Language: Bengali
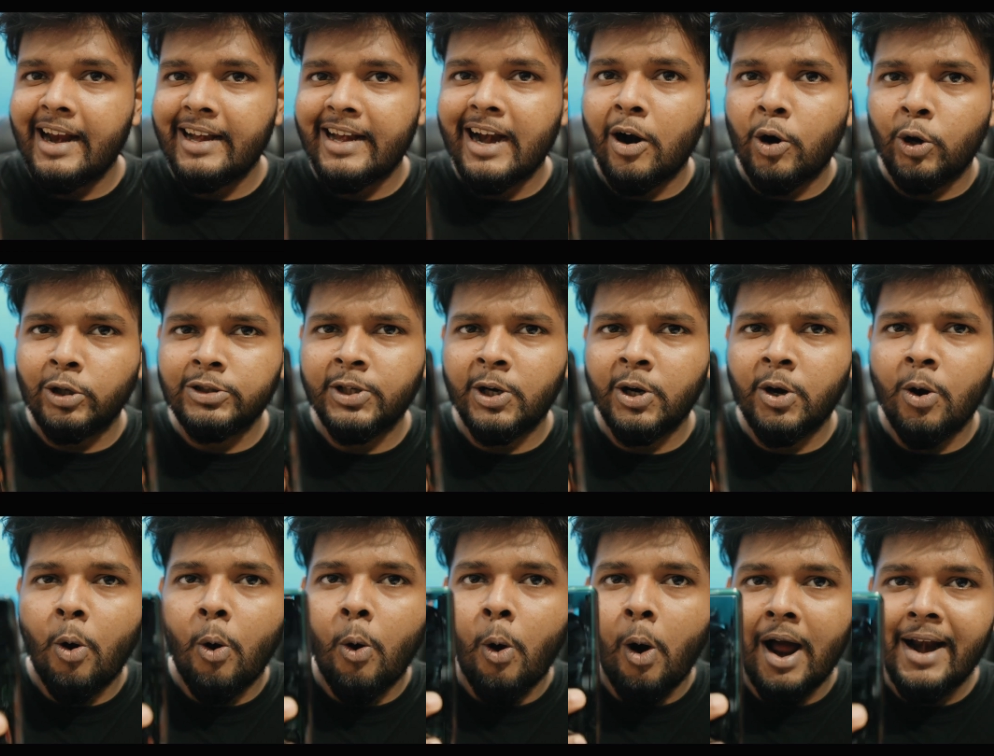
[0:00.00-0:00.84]
এটার ওজন
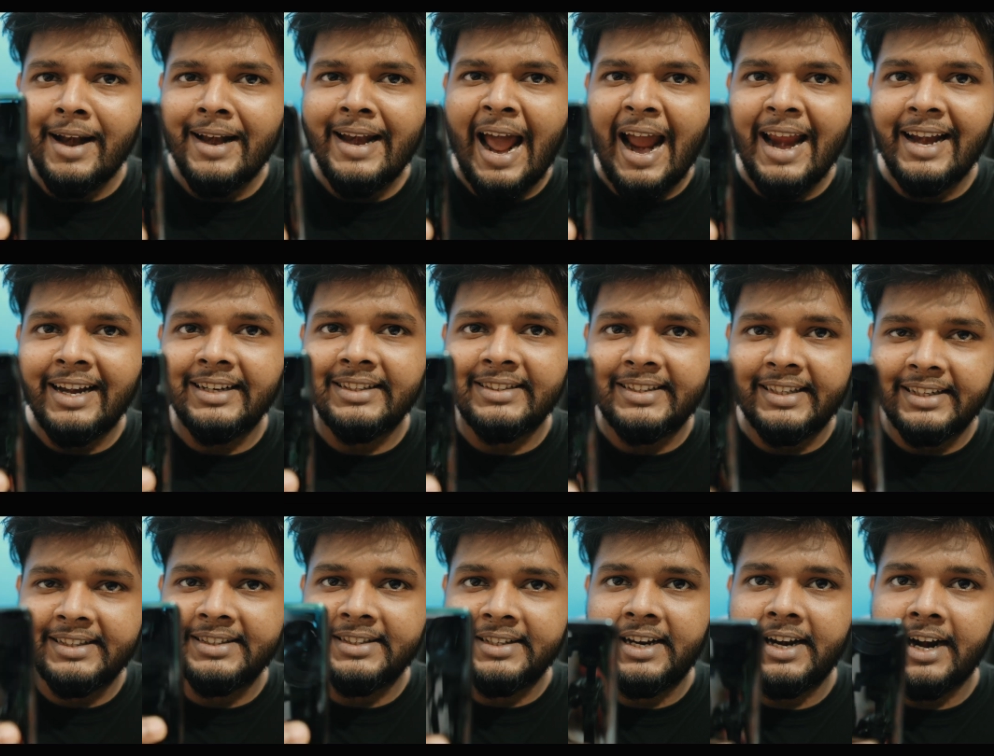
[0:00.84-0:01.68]
ওয়ান
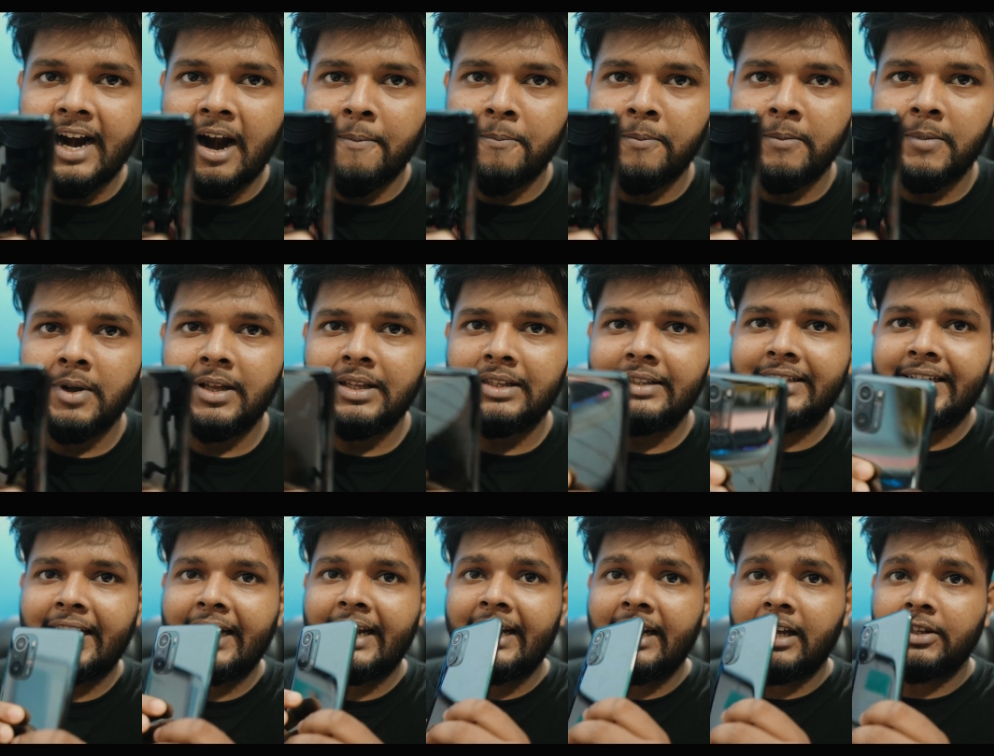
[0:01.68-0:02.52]
গ্রাম
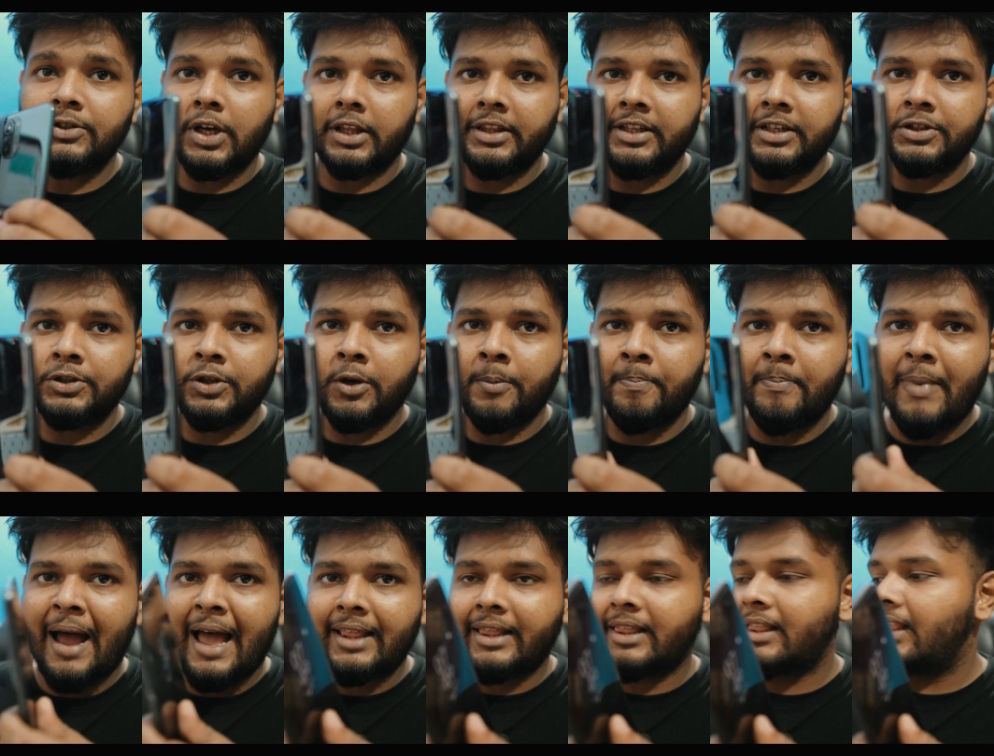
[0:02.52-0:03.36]
যেটা কিনা যথেষ্ট
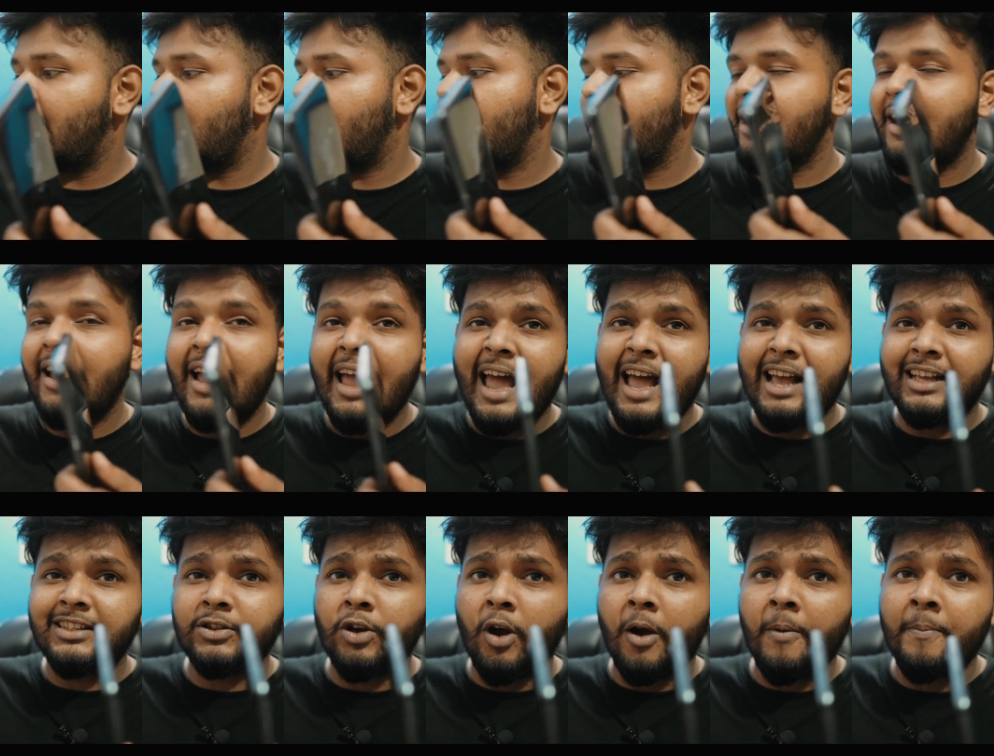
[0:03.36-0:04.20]
পাতলা
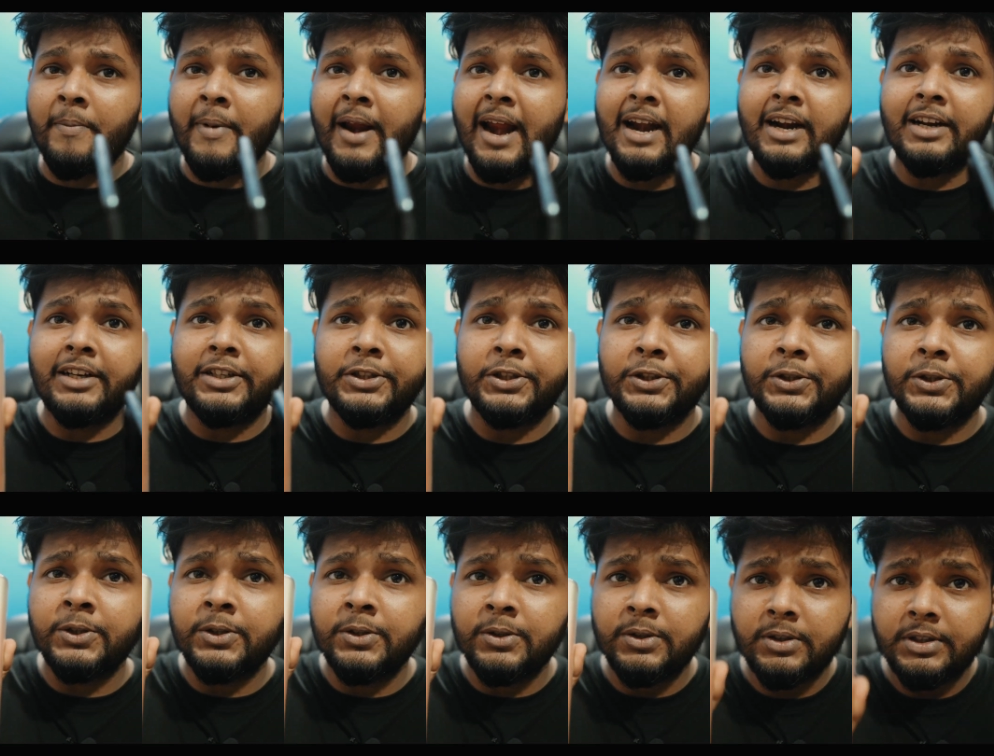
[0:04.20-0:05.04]
অ্যাজ কম্পেয়ার টু
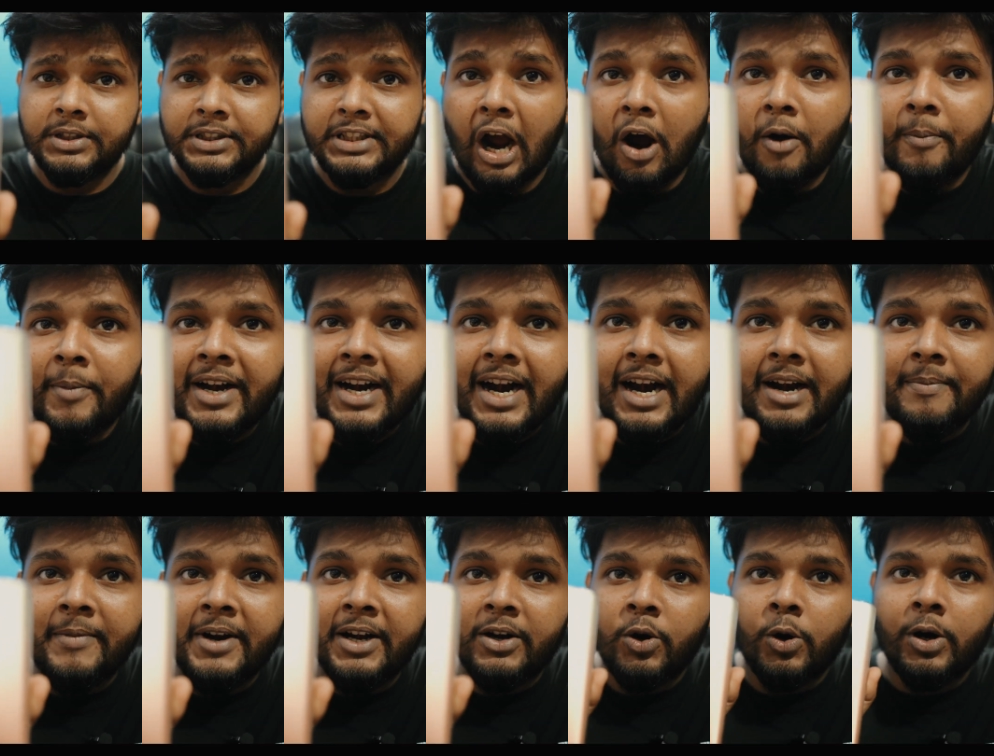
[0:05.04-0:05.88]
শাওমি
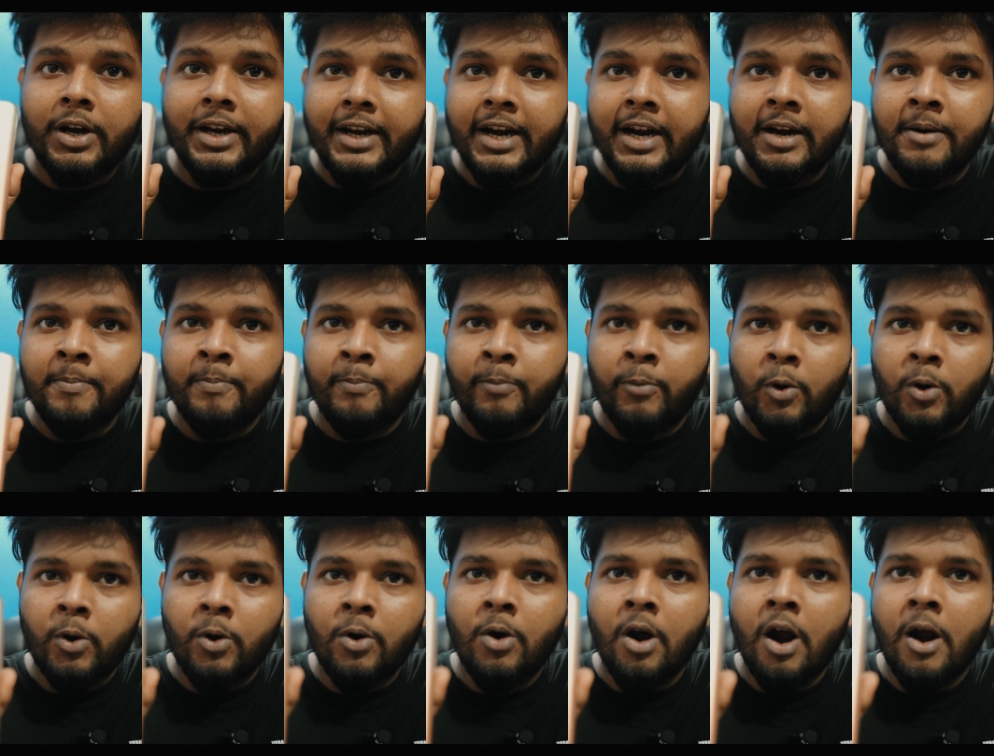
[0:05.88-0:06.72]
রেডমি নোট টেন
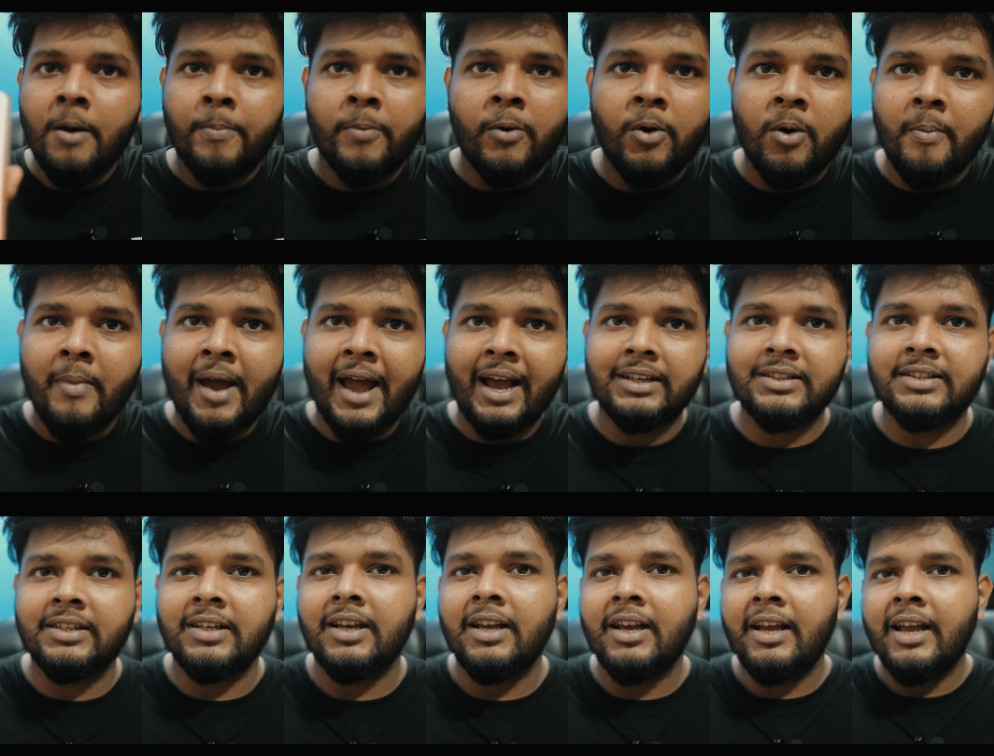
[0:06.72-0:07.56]
প্রো আর প্রো ম্যাক্স